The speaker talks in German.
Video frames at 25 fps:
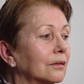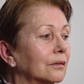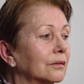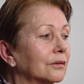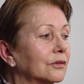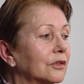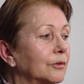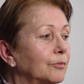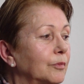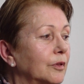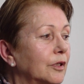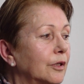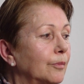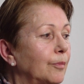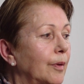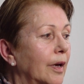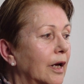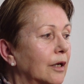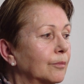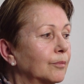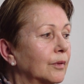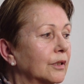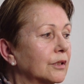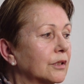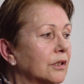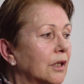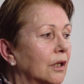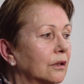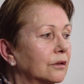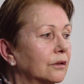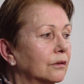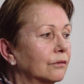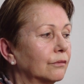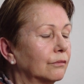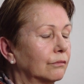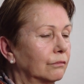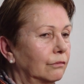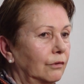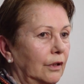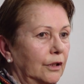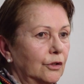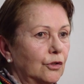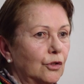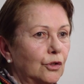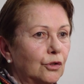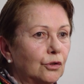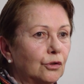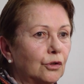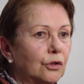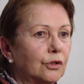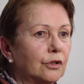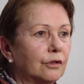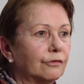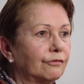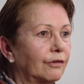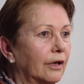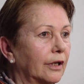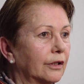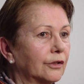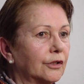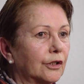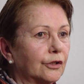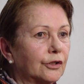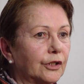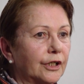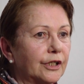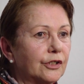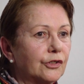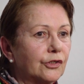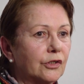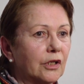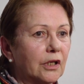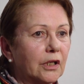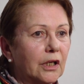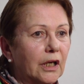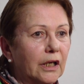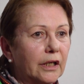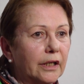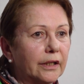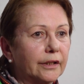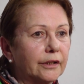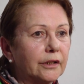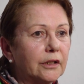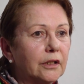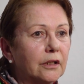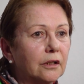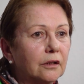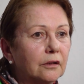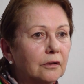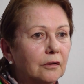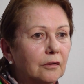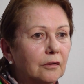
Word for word: Sibylle Bergmann sagte, weiß ich nicht, die war in der Dresdner Galerie.